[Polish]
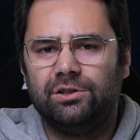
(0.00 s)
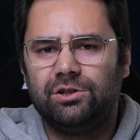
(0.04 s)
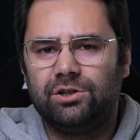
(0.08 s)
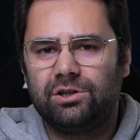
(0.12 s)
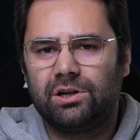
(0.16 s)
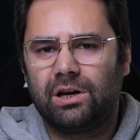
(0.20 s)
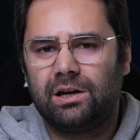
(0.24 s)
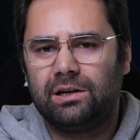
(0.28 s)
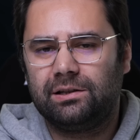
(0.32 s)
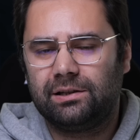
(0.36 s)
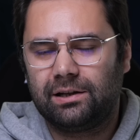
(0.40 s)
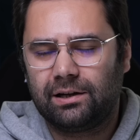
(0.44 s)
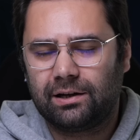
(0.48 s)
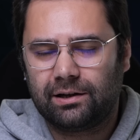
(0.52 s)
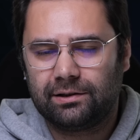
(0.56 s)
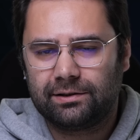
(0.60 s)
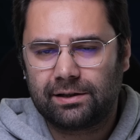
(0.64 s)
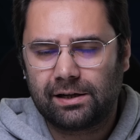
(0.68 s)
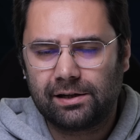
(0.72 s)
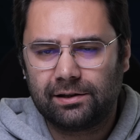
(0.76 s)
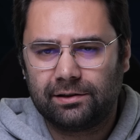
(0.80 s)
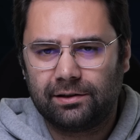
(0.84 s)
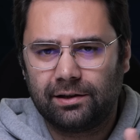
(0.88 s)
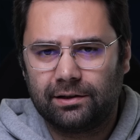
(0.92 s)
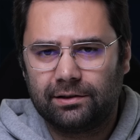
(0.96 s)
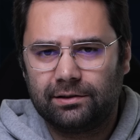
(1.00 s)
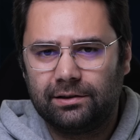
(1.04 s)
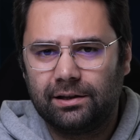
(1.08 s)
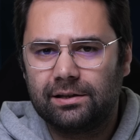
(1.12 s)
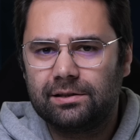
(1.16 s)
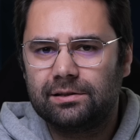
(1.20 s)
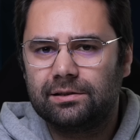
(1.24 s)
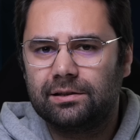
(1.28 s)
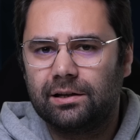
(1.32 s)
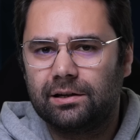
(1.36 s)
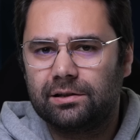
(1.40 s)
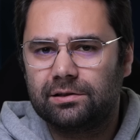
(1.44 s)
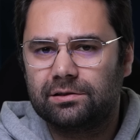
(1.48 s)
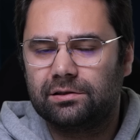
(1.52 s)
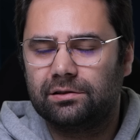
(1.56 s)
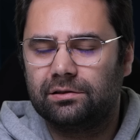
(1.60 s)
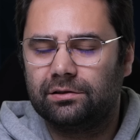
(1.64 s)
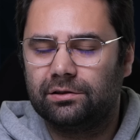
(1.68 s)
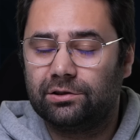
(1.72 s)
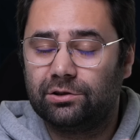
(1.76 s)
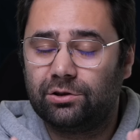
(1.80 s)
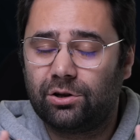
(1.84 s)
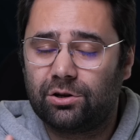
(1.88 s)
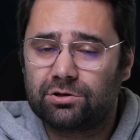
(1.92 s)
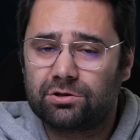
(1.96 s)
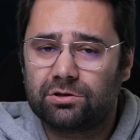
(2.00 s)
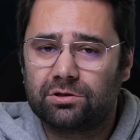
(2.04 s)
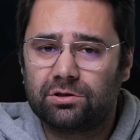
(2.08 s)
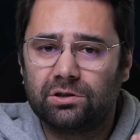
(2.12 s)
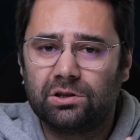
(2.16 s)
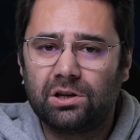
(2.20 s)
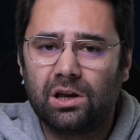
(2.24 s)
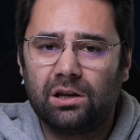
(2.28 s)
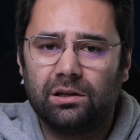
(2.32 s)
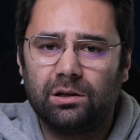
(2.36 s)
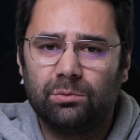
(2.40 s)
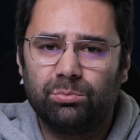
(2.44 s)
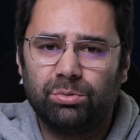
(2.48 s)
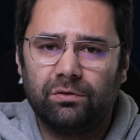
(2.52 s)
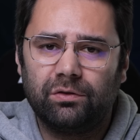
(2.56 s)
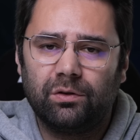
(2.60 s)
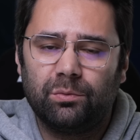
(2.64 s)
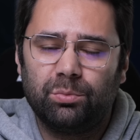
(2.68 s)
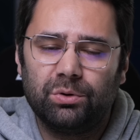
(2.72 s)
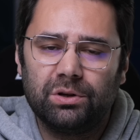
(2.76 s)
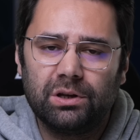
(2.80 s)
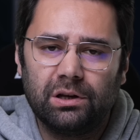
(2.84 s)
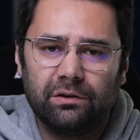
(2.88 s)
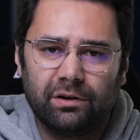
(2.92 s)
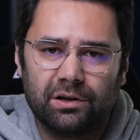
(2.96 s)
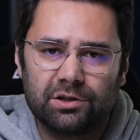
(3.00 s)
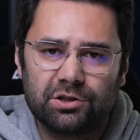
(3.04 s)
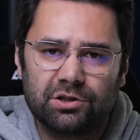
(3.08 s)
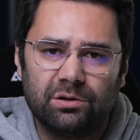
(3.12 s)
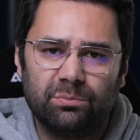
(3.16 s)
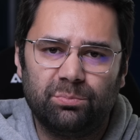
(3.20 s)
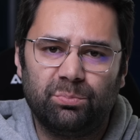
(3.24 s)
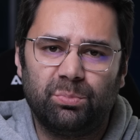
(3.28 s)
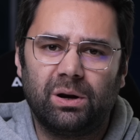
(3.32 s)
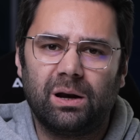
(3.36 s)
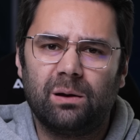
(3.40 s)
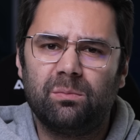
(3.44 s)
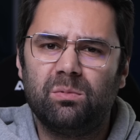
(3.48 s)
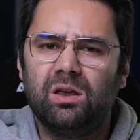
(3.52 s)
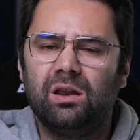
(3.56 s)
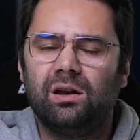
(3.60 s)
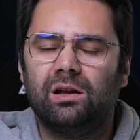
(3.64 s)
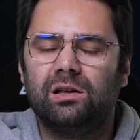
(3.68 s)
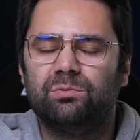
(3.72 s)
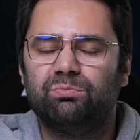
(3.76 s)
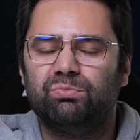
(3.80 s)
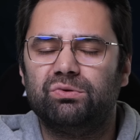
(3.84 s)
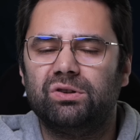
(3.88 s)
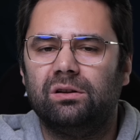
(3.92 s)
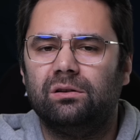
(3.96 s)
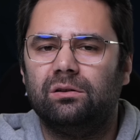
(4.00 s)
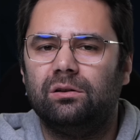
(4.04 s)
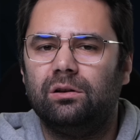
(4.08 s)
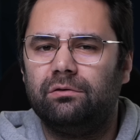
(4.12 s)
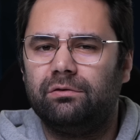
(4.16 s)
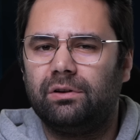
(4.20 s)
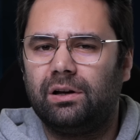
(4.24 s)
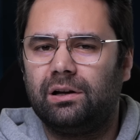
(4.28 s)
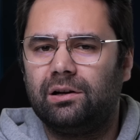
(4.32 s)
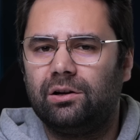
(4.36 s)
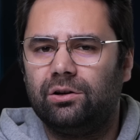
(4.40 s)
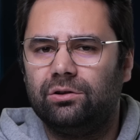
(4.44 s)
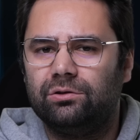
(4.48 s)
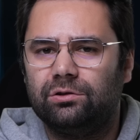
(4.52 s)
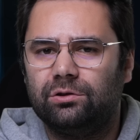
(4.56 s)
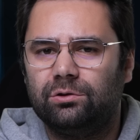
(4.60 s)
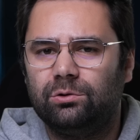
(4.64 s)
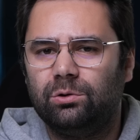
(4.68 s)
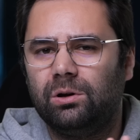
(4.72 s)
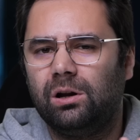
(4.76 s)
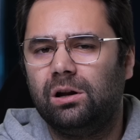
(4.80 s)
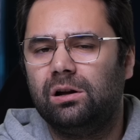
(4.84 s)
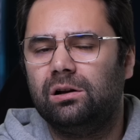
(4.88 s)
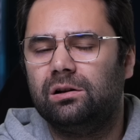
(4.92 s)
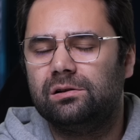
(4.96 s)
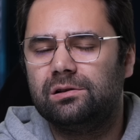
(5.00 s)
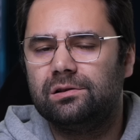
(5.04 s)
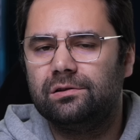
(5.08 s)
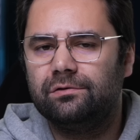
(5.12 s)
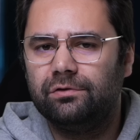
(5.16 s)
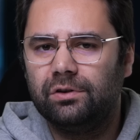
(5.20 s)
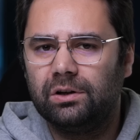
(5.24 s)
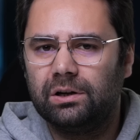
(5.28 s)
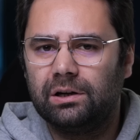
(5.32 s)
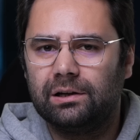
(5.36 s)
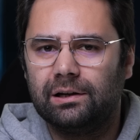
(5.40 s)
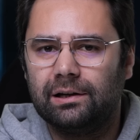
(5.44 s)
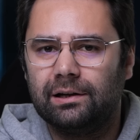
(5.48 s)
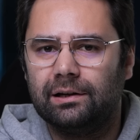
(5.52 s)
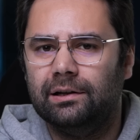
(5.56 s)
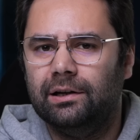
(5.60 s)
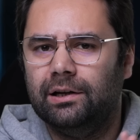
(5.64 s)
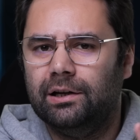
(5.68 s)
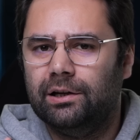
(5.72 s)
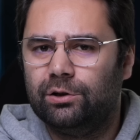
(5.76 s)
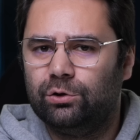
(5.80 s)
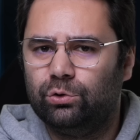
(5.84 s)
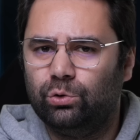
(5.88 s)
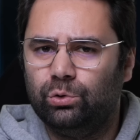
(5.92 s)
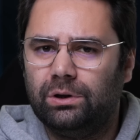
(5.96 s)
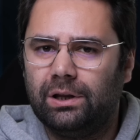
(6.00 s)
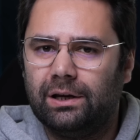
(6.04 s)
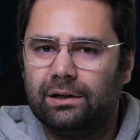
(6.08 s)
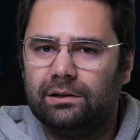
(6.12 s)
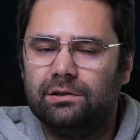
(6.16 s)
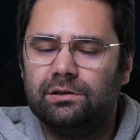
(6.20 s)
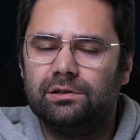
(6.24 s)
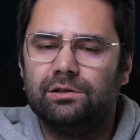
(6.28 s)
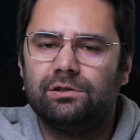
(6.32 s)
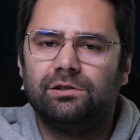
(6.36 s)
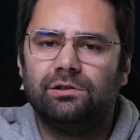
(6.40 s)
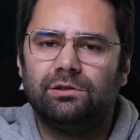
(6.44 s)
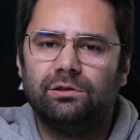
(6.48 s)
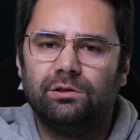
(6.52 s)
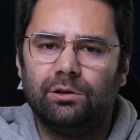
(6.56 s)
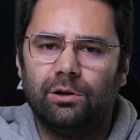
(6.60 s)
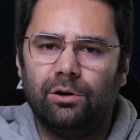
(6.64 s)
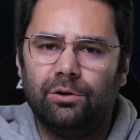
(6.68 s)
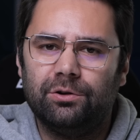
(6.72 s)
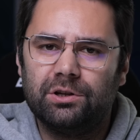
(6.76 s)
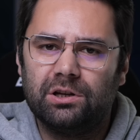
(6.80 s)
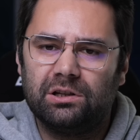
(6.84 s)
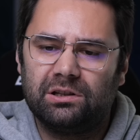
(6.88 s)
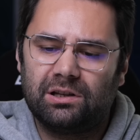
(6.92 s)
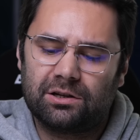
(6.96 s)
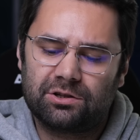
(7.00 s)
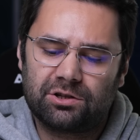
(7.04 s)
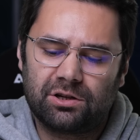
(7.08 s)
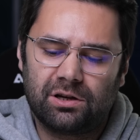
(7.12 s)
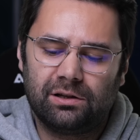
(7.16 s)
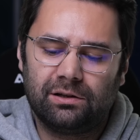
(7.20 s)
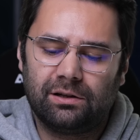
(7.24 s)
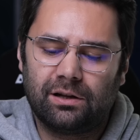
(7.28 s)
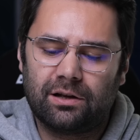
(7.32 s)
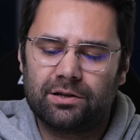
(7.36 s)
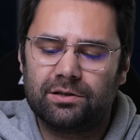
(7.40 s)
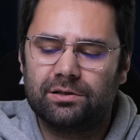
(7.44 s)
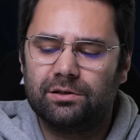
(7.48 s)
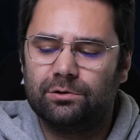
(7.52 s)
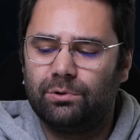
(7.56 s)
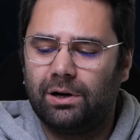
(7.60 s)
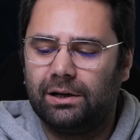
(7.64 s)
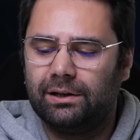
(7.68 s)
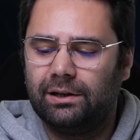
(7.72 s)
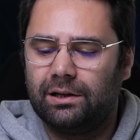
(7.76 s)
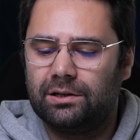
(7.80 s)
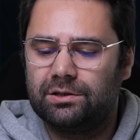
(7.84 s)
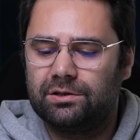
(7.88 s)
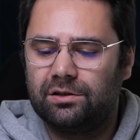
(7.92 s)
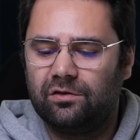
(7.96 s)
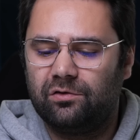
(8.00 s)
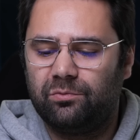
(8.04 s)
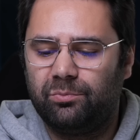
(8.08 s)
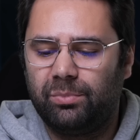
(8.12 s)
Dzisiaj na kanale Tech Testers dość nietypowo, ponieważ premiera sprzętowa, od których zwykle tutaj stronie. Tak się jednak składa, że